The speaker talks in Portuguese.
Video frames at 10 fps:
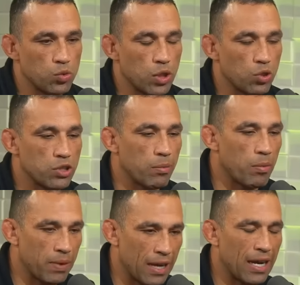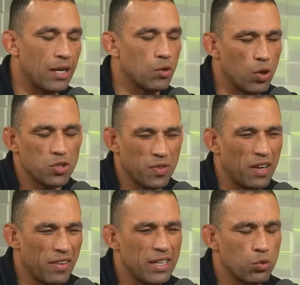lutador de MMA, eu gosto de falar
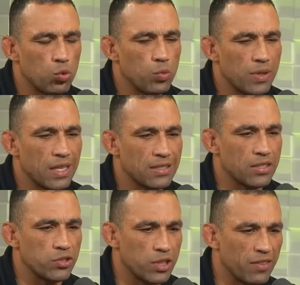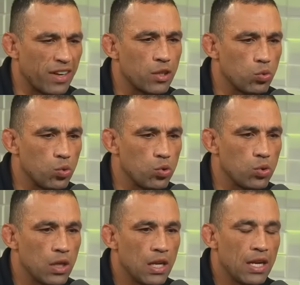vale tudo, mesmo das antigas, vale tudo.
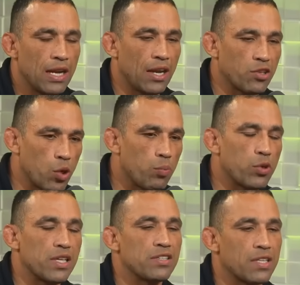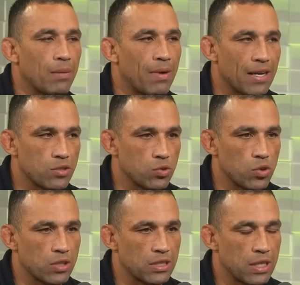A gente tem um poderzinho a mais que os
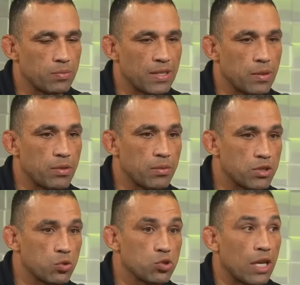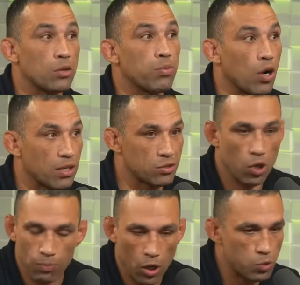outras artes Mas, Por exemplo, assim, os caras do boxe, só
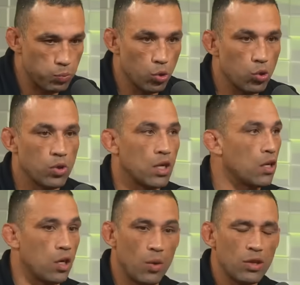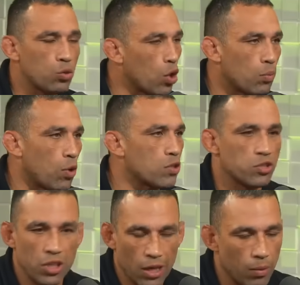boxe puro. Eu adoro boxe,
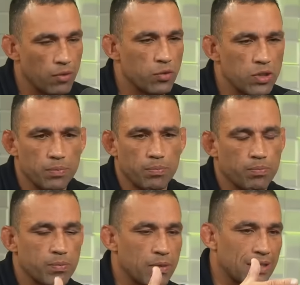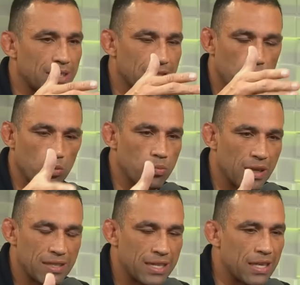acho legal. Fui na seleção
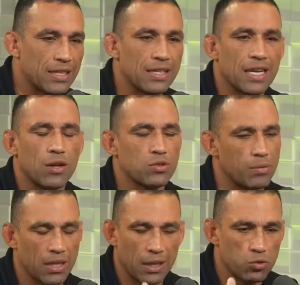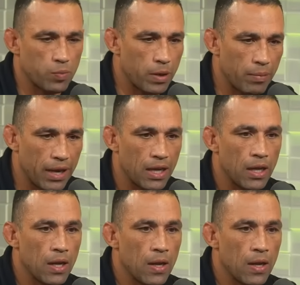brasileira treinar, os caras me trataram super bem.